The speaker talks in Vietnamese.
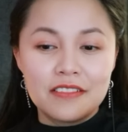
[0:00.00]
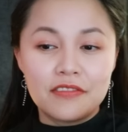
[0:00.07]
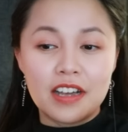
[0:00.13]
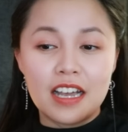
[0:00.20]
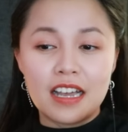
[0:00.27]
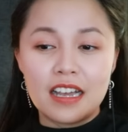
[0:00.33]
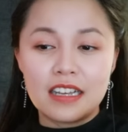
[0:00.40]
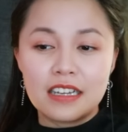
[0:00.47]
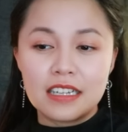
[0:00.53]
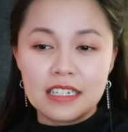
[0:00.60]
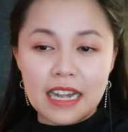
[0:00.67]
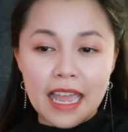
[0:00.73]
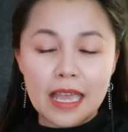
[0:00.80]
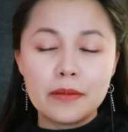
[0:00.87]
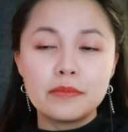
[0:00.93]
và
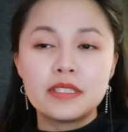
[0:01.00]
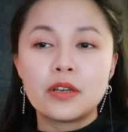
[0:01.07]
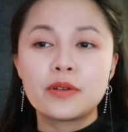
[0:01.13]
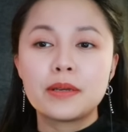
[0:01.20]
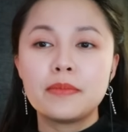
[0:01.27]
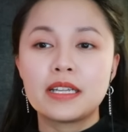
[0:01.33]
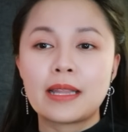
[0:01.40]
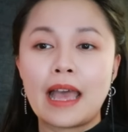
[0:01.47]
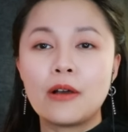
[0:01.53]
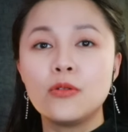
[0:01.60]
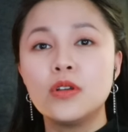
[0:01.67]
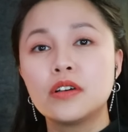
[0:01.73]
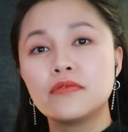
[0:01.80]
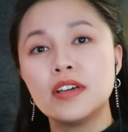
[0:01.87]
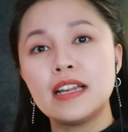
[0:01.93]
nam sau khi mà thảo
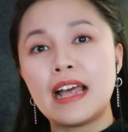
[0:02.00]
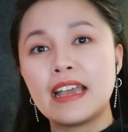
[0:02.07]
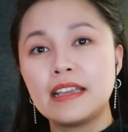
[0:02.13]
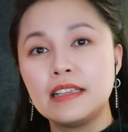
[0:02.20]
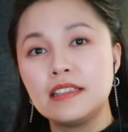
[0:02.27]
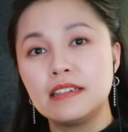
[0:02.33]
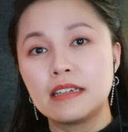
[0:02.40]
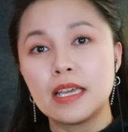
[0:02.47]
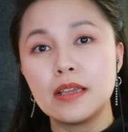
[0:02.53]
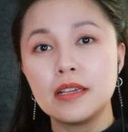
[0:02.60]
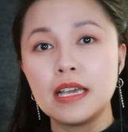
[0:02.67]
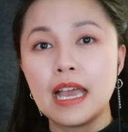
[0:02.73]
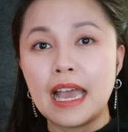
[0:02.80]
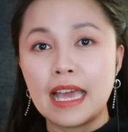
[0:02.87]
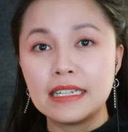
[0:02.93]
luận với lại những
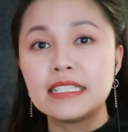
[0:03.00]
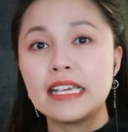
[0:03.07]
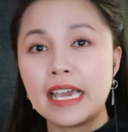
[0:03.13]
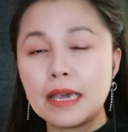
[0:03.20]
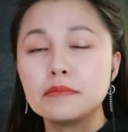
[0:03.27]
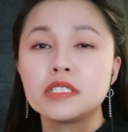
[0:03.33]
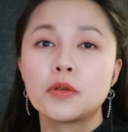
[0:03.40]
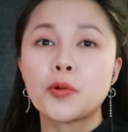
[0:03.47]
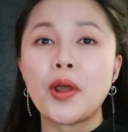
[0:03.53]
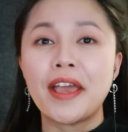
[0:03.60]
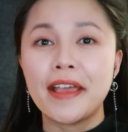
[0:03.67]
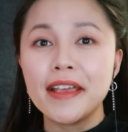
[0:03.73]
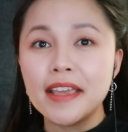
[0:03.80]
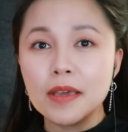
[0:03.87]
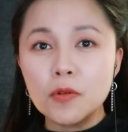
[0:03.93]
cái anh chị em trong
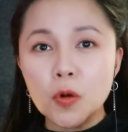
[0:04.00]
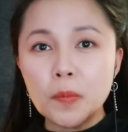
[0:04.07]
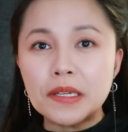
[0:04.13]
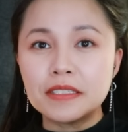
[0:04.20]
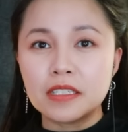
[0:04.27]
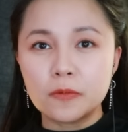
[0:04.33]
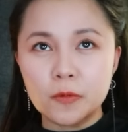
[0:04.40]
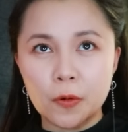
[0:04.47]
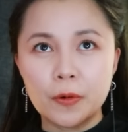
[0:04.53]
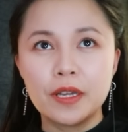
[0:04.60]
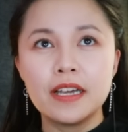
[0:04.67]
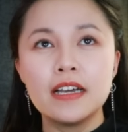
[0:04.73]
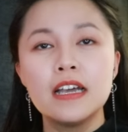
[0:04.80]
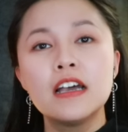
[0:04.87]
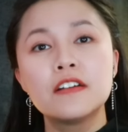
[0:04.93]
đoàn ekip của mình xong
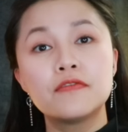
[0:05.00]
rồi á